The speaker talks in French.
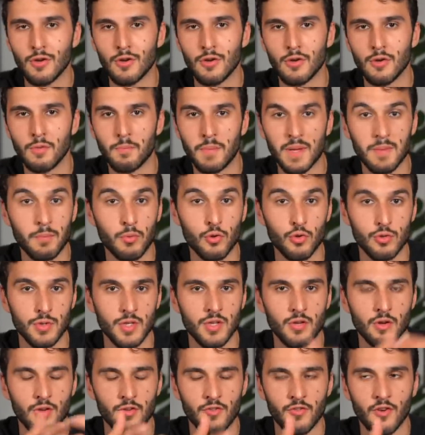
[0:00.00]
euh, pas de produits
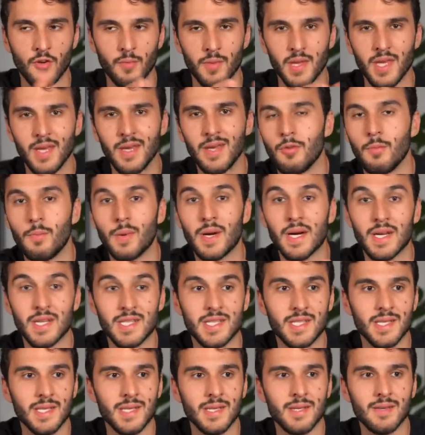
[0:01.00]
transformés, ne pas
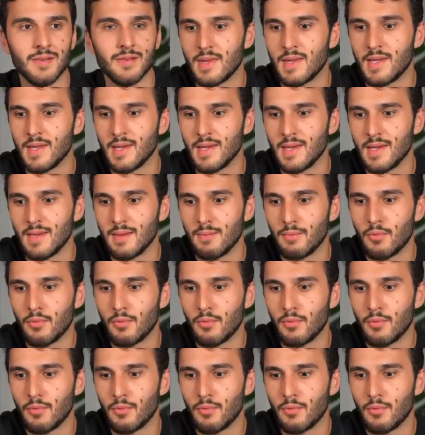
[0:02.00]
acheter des